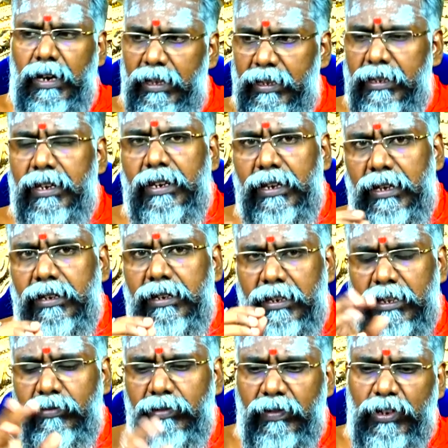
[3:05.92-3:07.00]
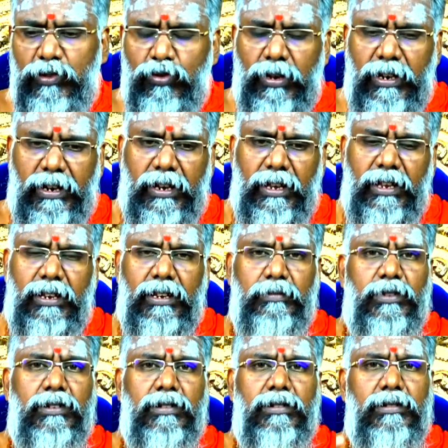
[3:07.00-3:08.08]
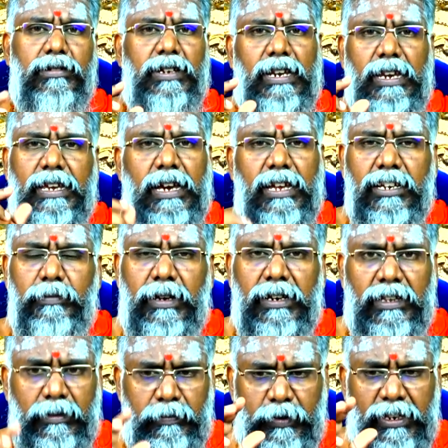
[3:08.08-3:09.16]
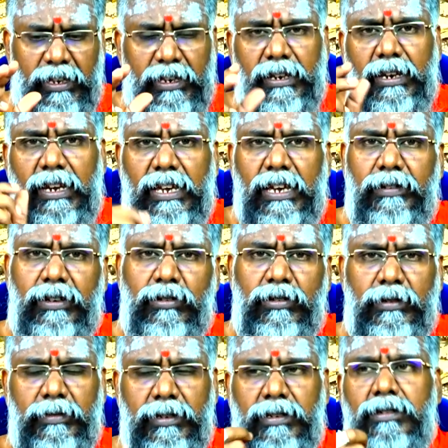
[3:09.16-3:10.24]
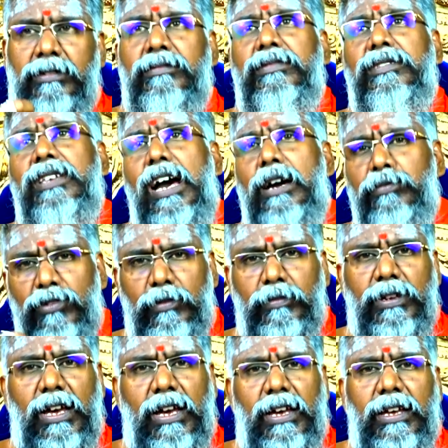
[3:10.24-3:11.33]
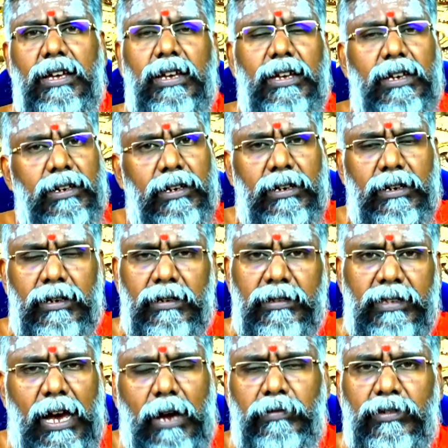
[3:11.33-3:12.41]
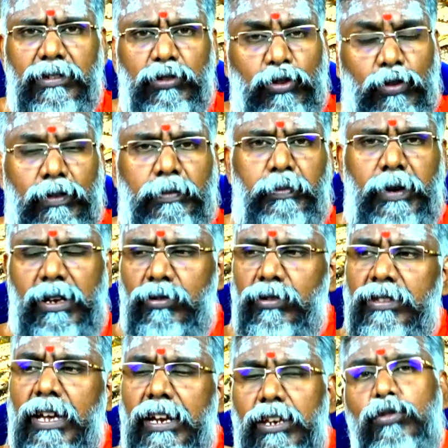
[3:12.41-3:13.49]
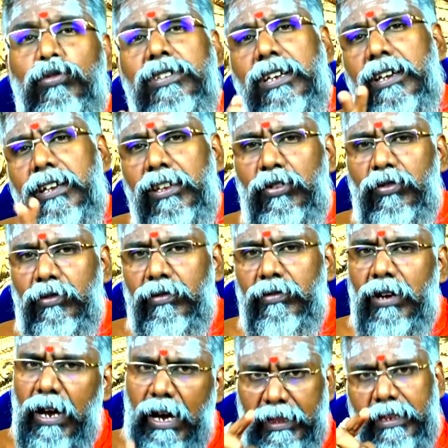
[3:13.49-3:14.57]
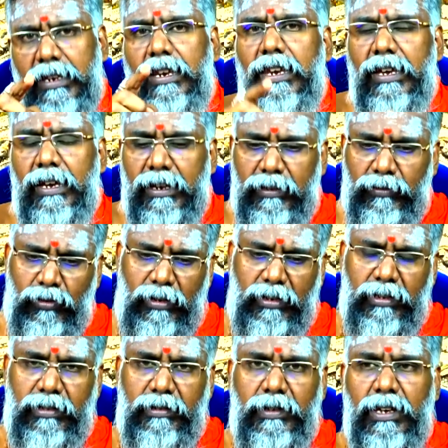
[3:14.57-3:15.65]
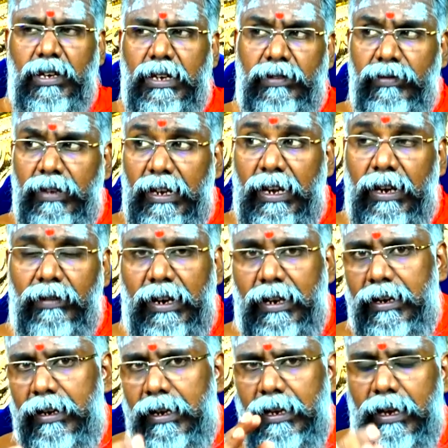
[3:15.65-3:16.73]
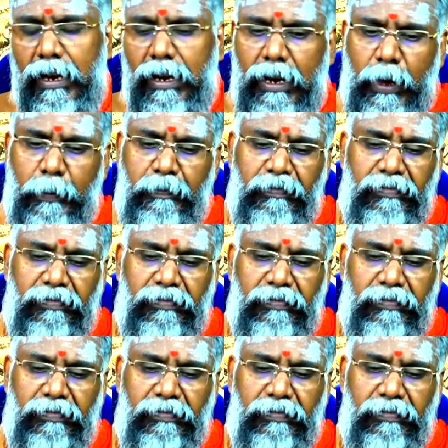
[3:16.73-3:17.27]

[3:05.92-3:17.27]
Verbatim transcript: அது என்னதுன்றது விவரம் சொல்லிடுறேன் நம்ம நெல்லிக்காய் இருக்குது பாருங்கள் அந்த பெரிய நெல்லிக்காயாக இருக்கும் நம்ம சாப்பிட்டோம்னா சாப்பிட்டுட்டு துவப்பாக இருக்கும் தண்ணி குடித்தா இனிக்கும் அந்த நெல்லிக்காய் நான் சொல்கிறது வீட்டில் வளர நெல்லிக்காய் இல்லை